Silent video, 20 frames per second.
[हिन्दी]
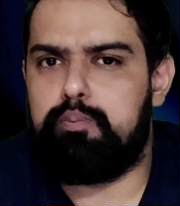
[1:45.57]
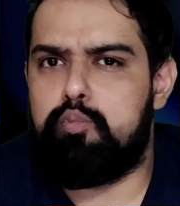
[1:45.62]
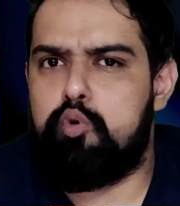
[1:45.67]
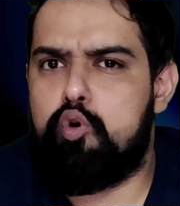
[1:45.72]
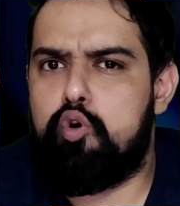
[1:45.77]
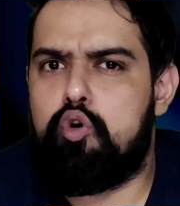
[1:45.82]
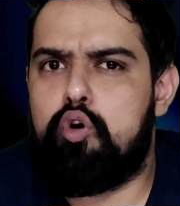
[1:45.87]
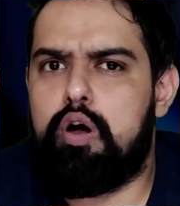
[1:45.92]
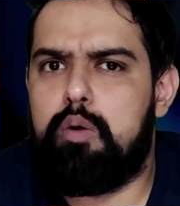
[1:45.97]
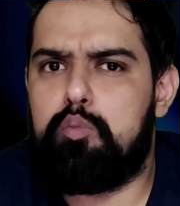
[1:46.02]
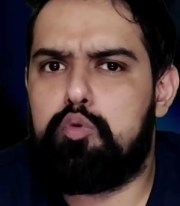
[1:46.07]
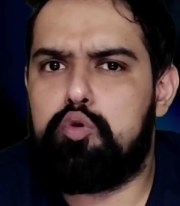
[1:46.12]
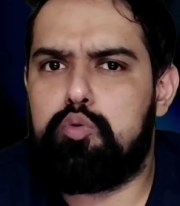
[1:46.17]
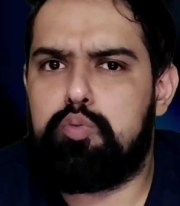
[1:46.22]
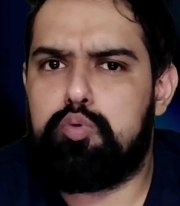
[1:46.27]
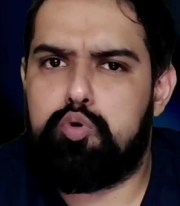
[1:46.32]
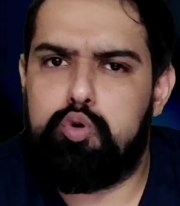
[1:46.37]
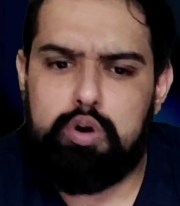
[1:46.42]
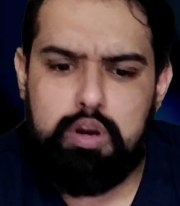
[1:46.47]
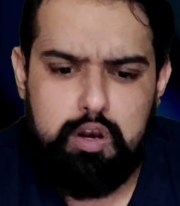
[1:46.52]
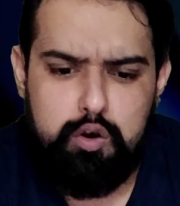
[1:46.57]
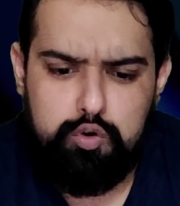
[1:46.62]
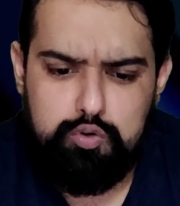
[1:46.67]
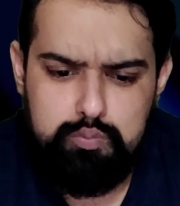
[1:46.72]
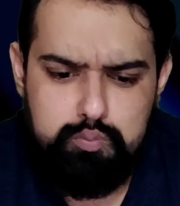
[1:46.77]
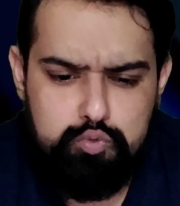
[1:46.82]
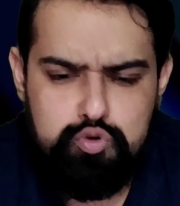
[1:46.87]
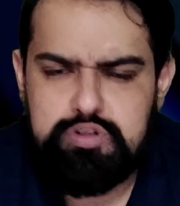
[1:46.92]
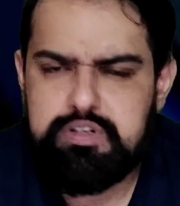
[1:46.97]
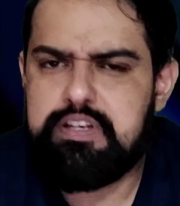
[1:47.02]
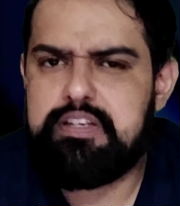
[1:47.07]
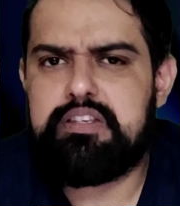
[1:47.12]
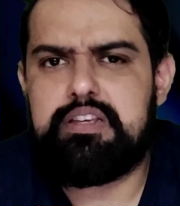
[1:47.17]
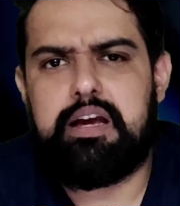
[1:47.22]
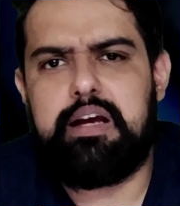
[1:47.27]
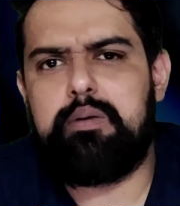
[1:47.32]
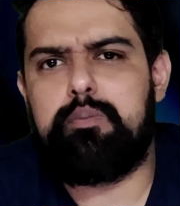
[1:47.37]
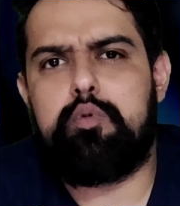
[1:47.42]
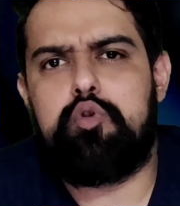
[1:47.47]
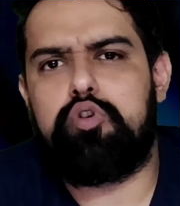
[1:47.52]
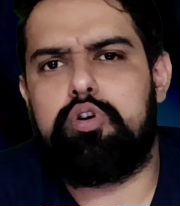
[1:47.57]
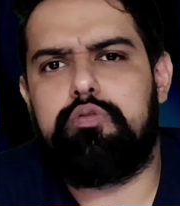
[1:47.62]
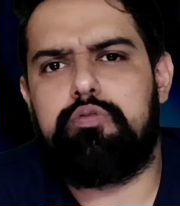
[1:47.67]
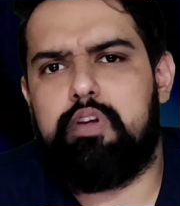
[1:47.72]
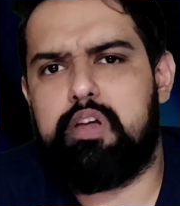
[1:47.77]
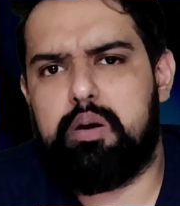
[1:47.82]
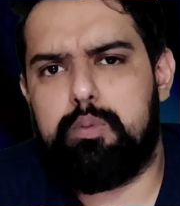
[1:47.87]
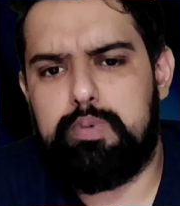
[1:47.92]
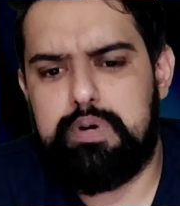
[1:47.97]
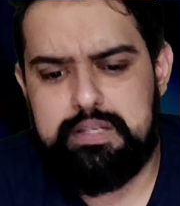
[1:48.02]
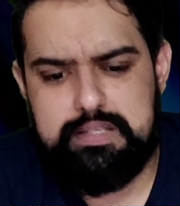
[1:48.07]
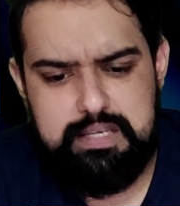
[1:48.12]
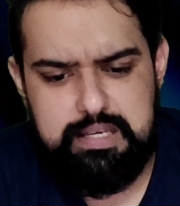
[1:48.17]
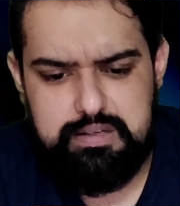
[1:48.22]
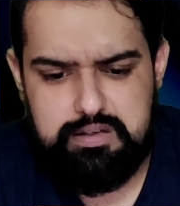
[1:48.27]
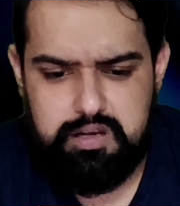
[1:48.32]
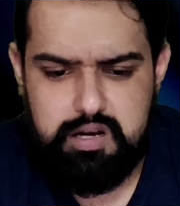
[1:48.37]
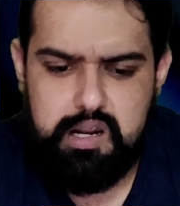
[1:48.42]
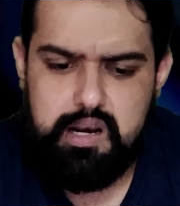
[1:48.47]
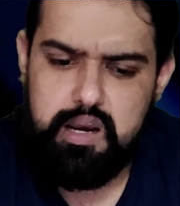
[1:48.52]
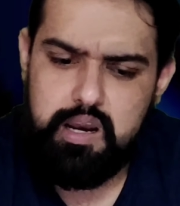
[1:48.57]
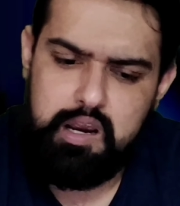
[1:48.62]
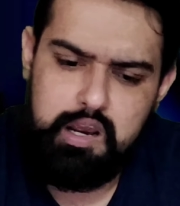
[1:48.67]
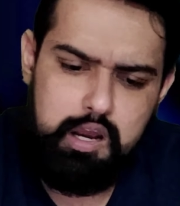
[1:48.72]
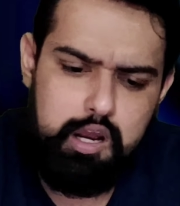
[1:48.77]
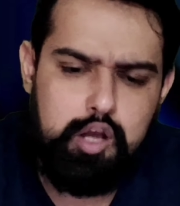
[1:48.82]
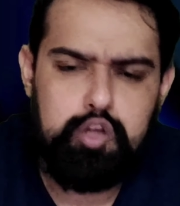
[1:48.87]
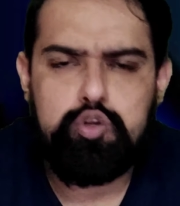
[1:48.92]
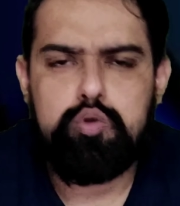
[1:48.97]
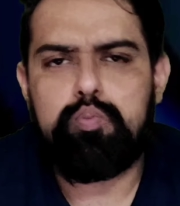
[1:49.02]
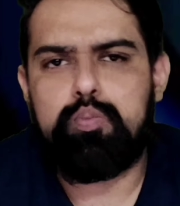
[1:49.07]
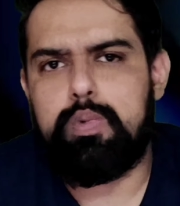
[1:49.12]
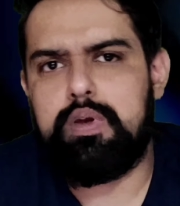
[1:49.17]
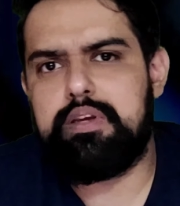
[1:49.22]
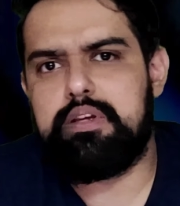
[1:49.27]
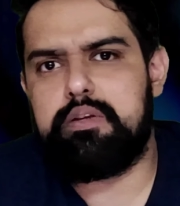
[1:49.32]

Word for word: पोको एम टू प्रो ले लो मोस्टली साइड माउंटेड फिंगरप्रिंट सेंसर आ रहे हैं तो